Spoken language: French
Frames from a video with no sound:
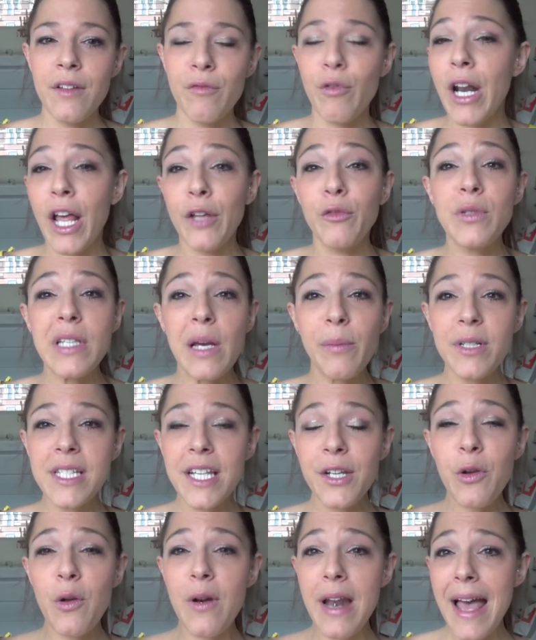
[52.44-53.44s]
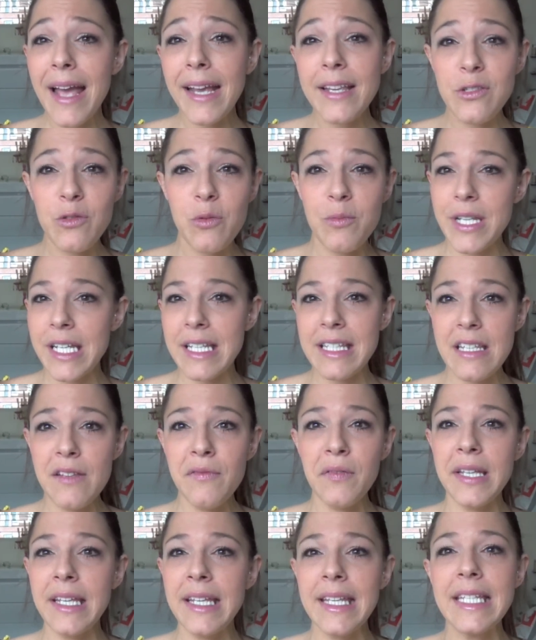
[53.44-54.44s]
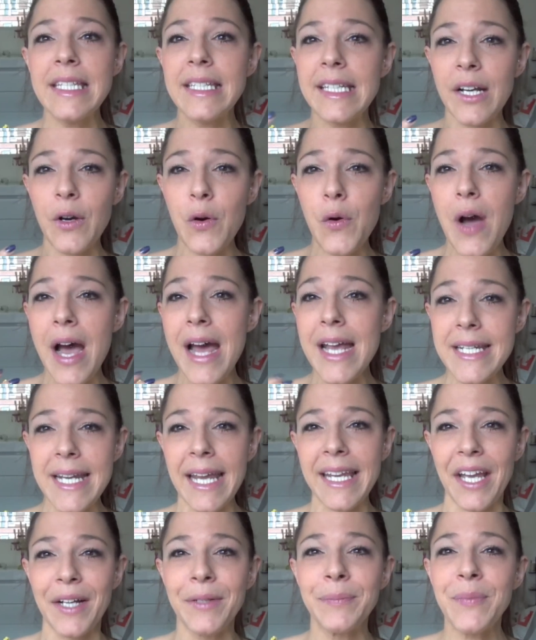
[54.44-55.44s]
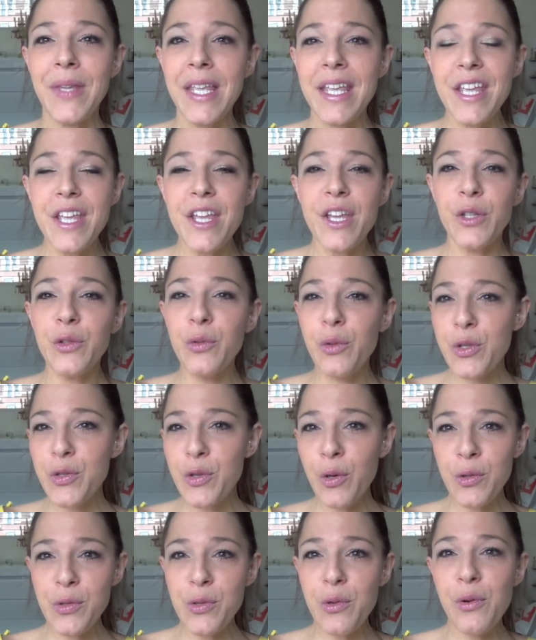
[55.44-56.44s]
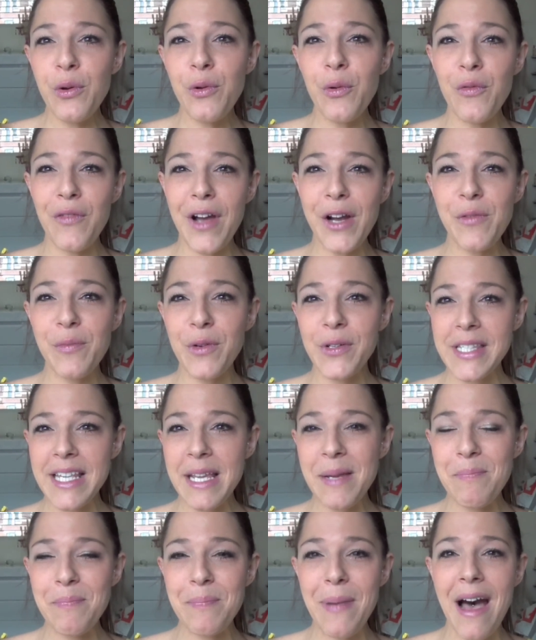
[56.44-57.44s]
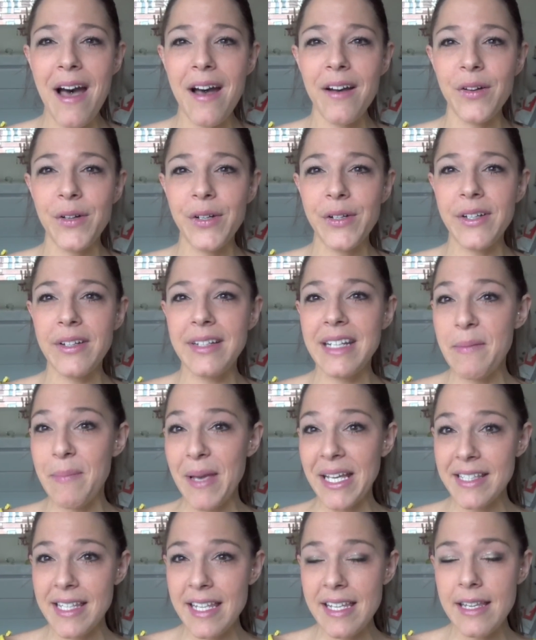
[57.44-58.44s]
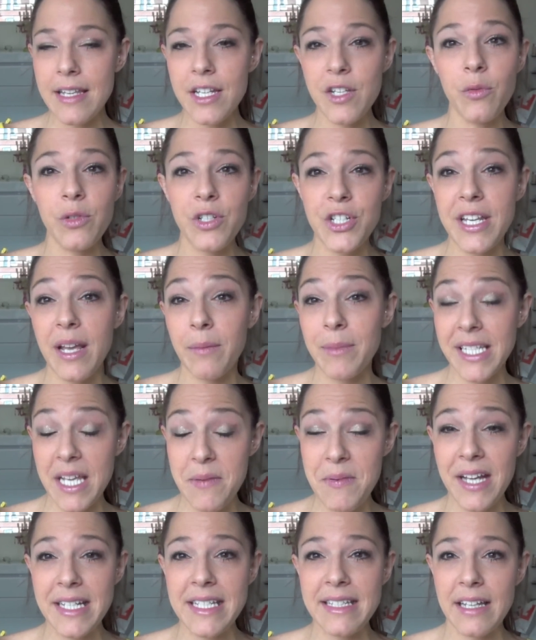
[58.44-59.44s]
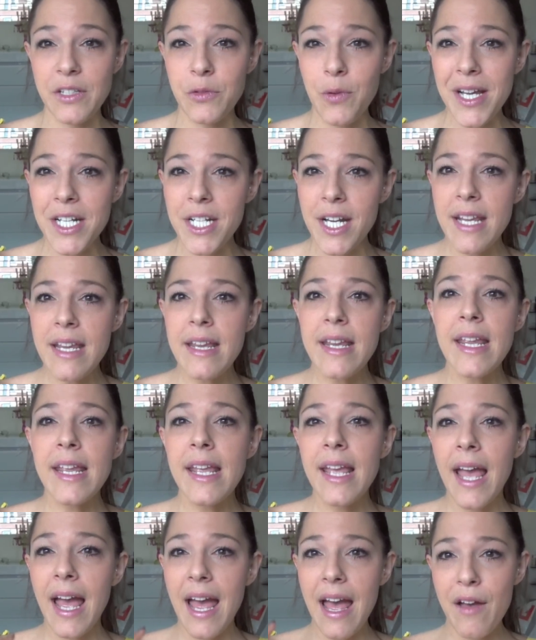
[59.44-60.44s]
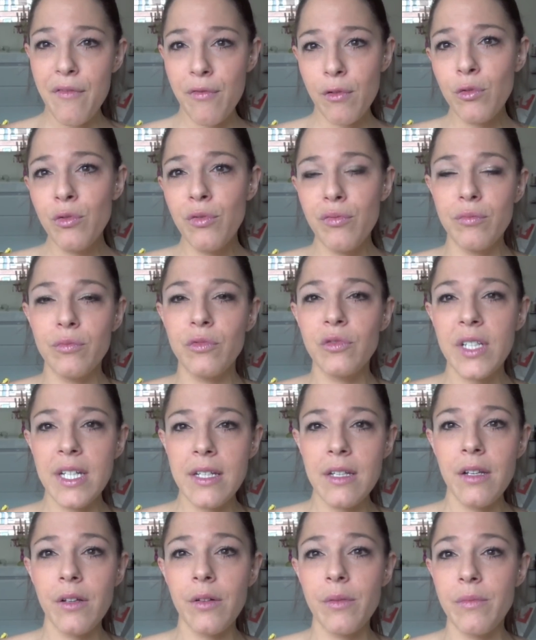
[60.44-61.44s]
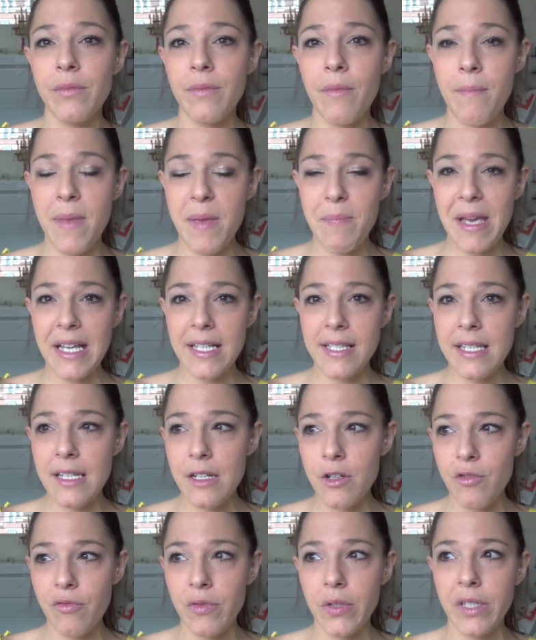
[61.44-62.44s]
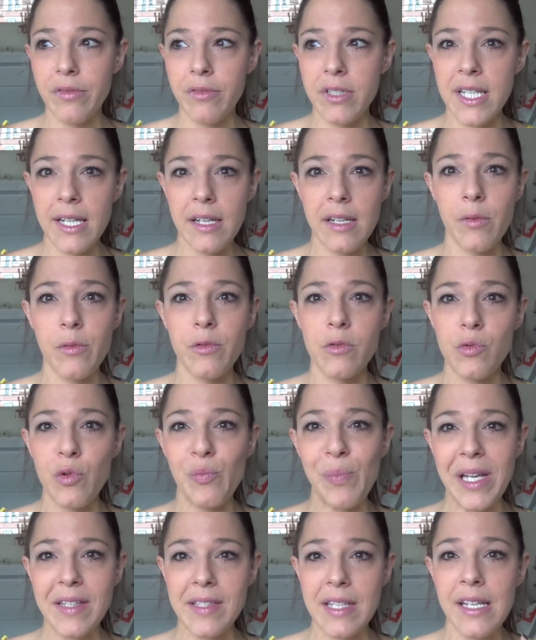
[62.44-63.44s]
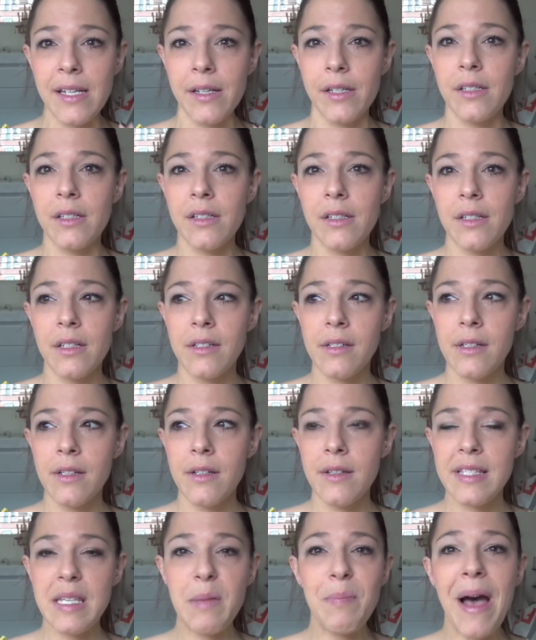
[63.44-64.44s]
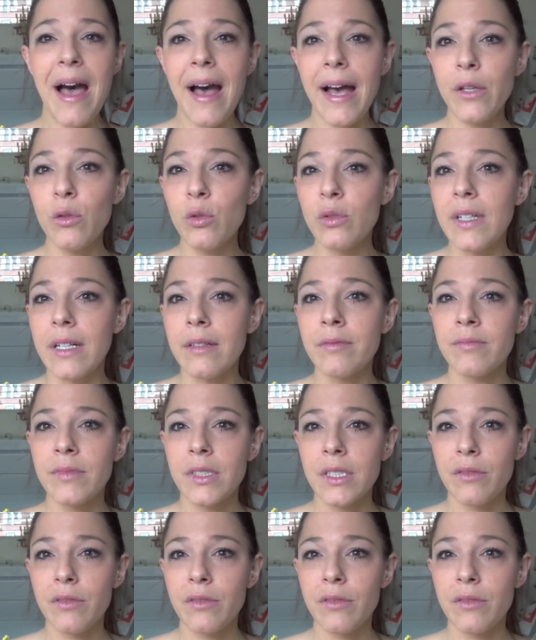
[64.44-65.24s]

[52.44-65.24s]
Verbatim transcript: Voilà, tout ça pour dire que l'art est subjectif et inhérent à chacun. Donc sur ce, on va commencer par euh, les piercings et donc je terminerai par les tatouages. Avant de vous montrer euh, mes piercings, je voulais vous dire que ce percé, c'est pas anodin.